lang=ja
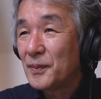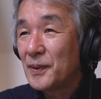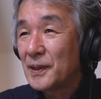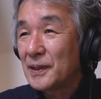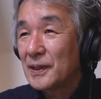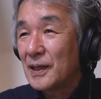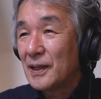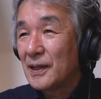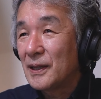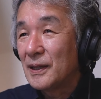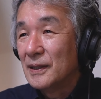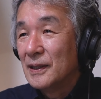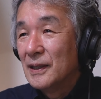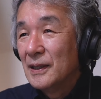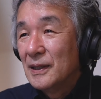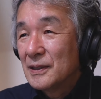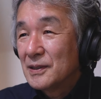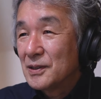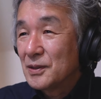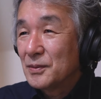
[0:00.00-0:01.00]
また
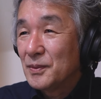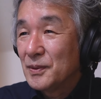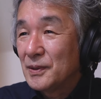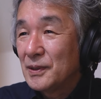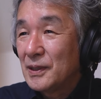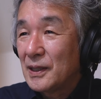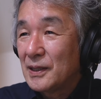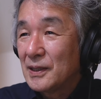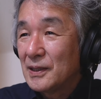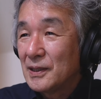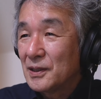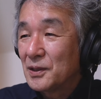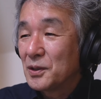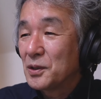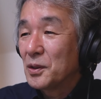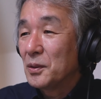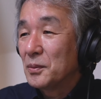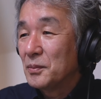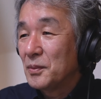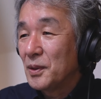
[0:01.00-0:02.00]
自分なりに
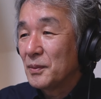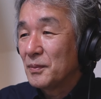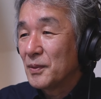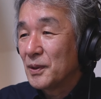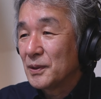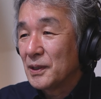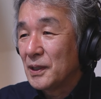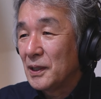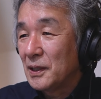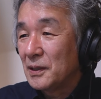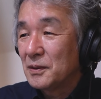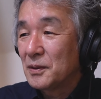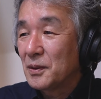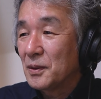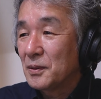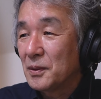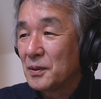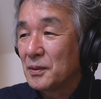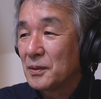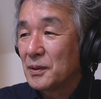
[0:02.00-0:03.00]
興味を持っている
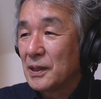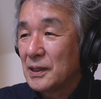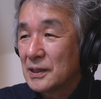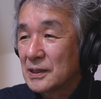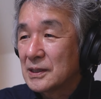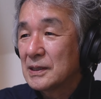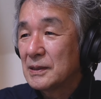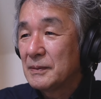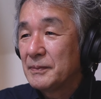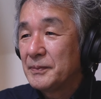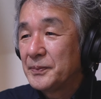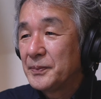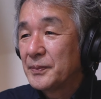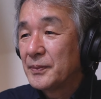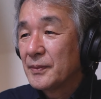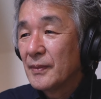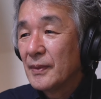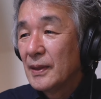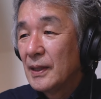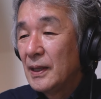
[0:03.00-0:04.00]
ところです
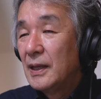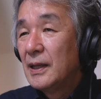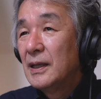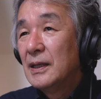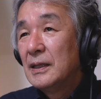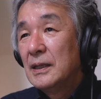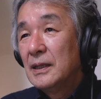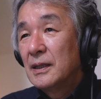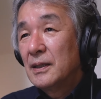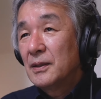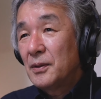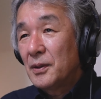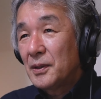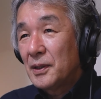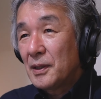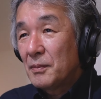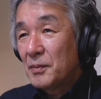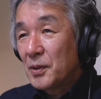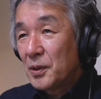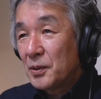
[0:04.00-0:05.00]
今
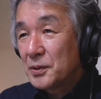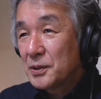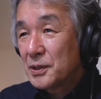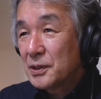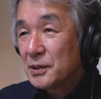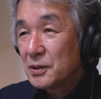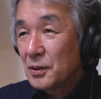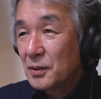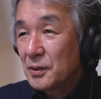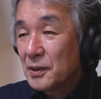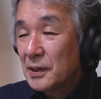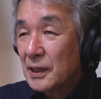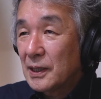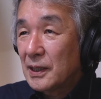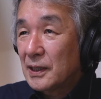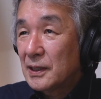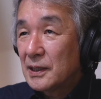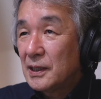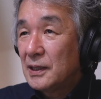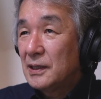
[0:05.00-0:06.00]
夜もご視聴いただ
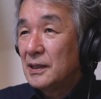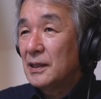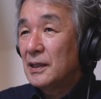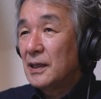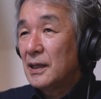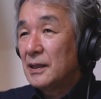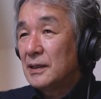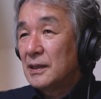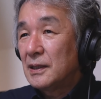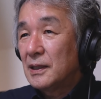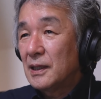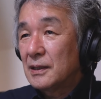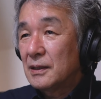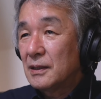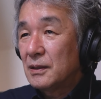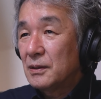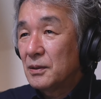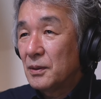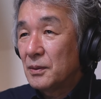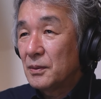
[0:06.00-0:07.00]
きありが
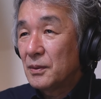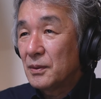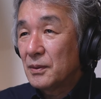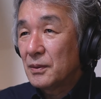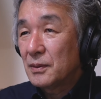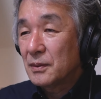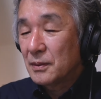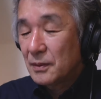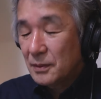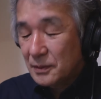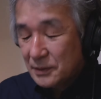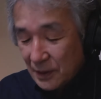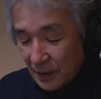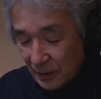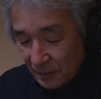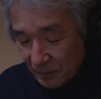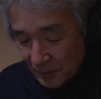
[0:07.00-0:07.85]
とうござい